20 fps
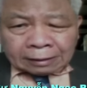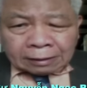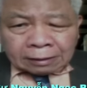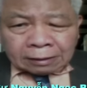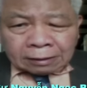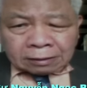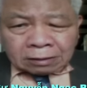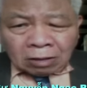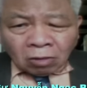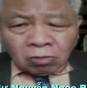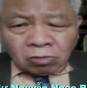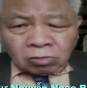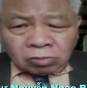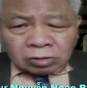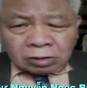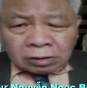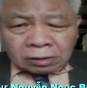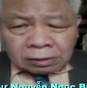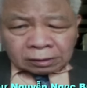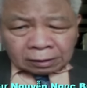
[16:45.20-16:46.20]
ờ,
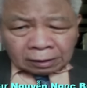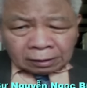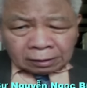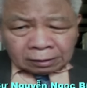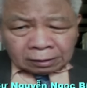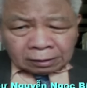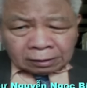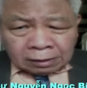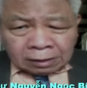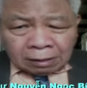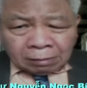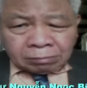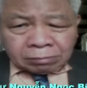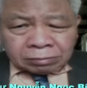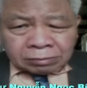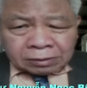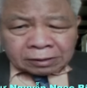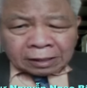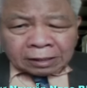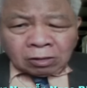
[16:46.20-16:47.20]
sau những cái kinh nghiệm
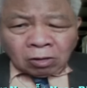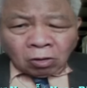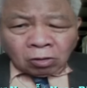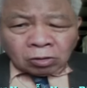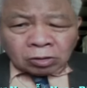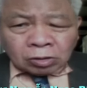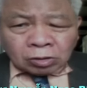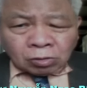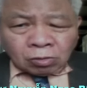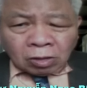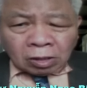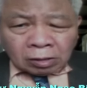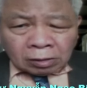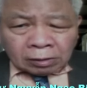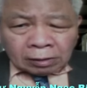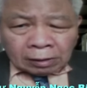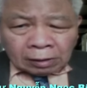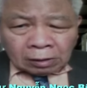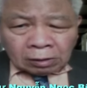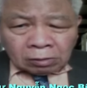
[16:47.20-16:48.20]
kinh hồn của
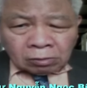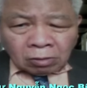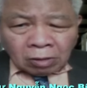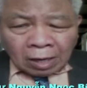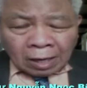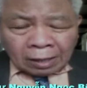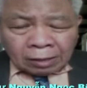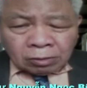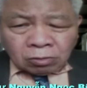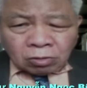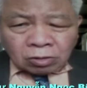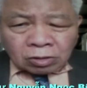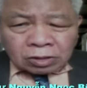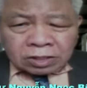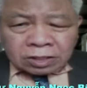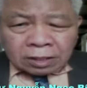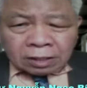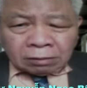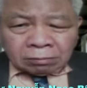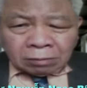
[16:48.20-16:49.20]
của hai cuộc
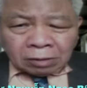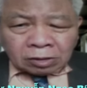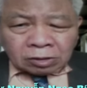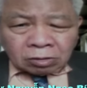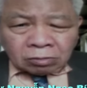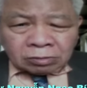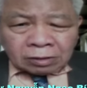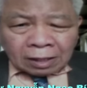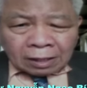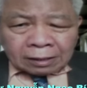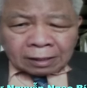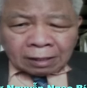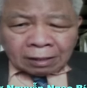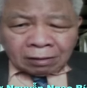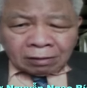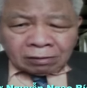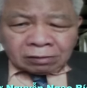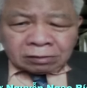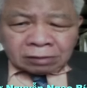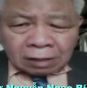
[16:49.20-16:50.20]
chiến mà chúng ta
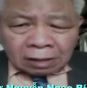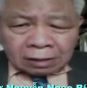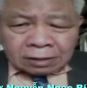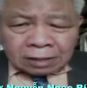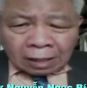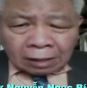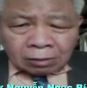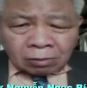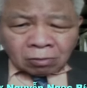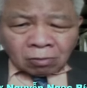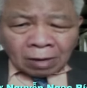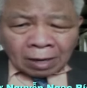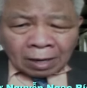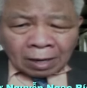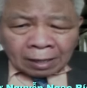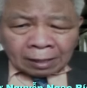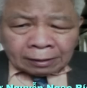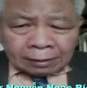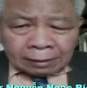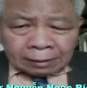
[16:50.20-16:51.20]
đã đã trải
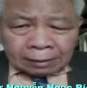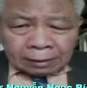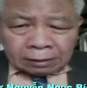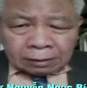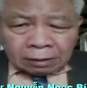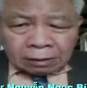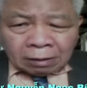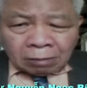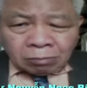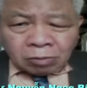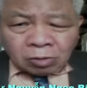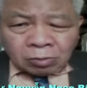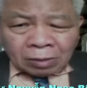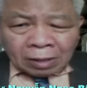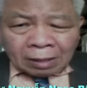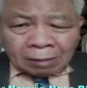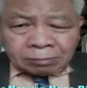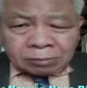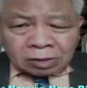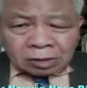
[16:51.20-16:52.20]
qua từ năm
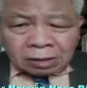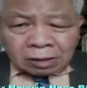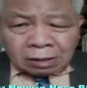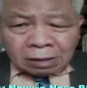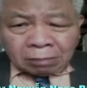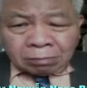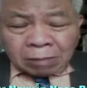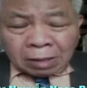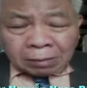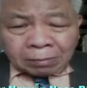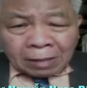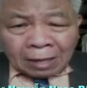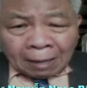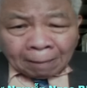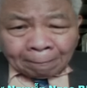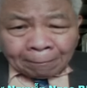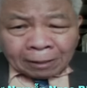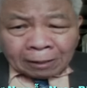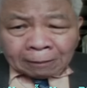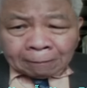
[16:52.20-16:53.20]
45 cho đến năm
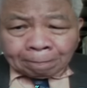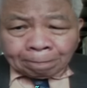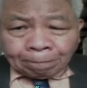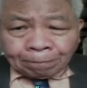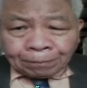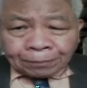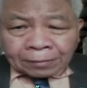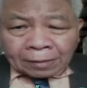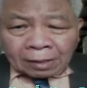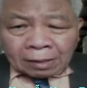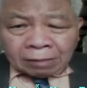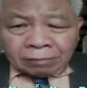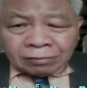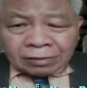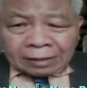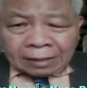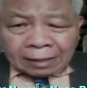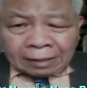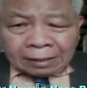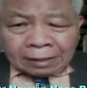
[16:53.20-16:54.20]
75 đó thế
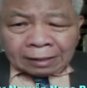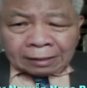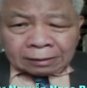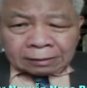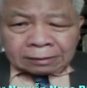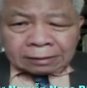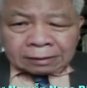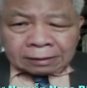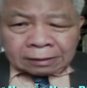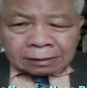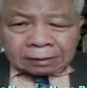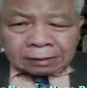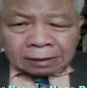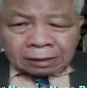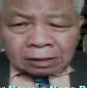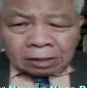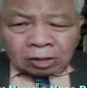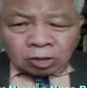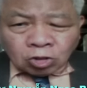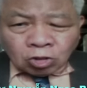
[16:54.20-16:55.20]
vì thế nên cái,
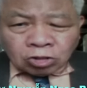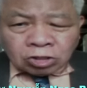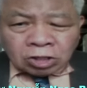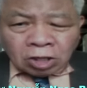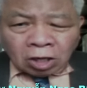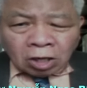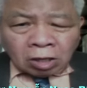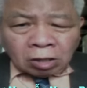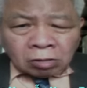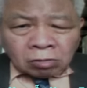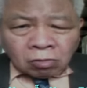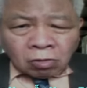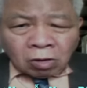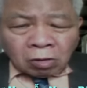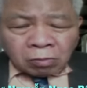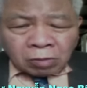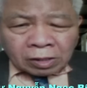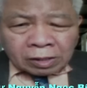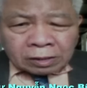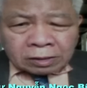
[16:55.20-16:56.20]
cái cái chỗ dựa
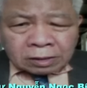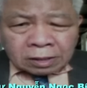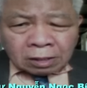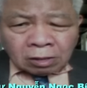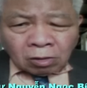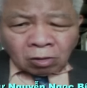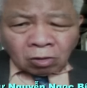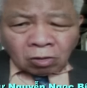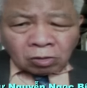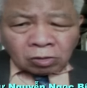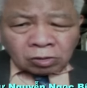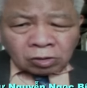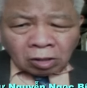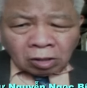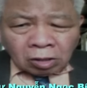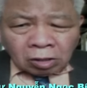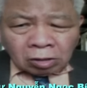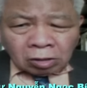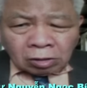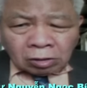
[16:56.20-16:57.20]
của một cái chế độ
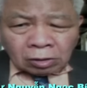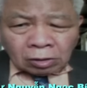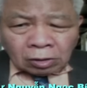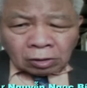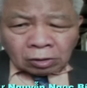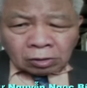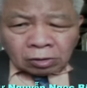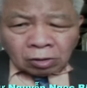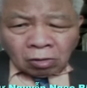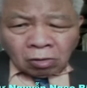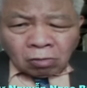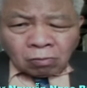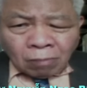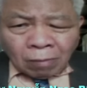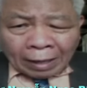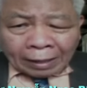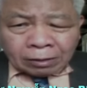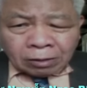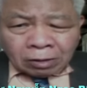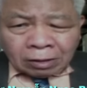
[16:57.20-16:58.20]
nó nó
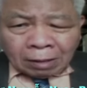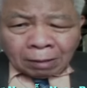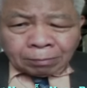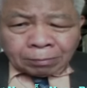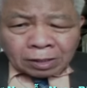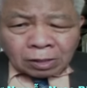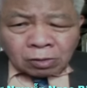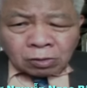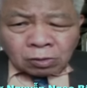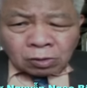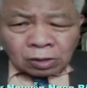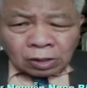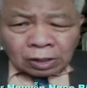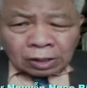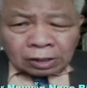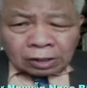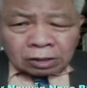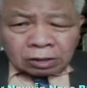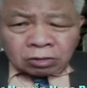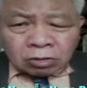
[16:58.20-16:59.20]
hùng mạnh nó nằm ở đâu
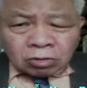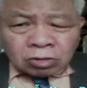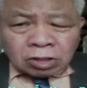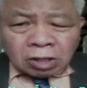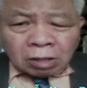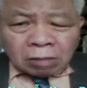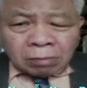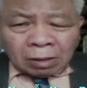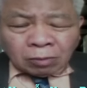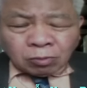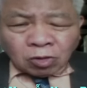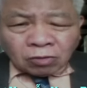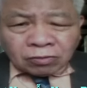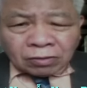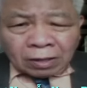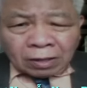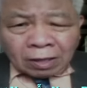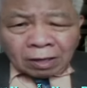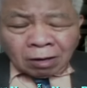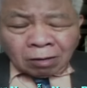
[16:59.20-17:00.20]
cái chỗ dựa bắt buộc
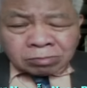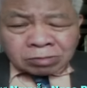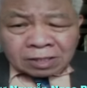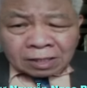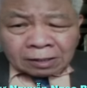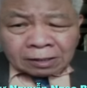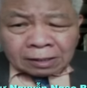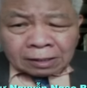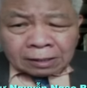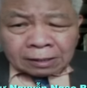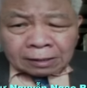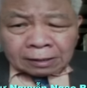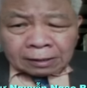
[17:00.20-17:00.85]
phải là lòng dân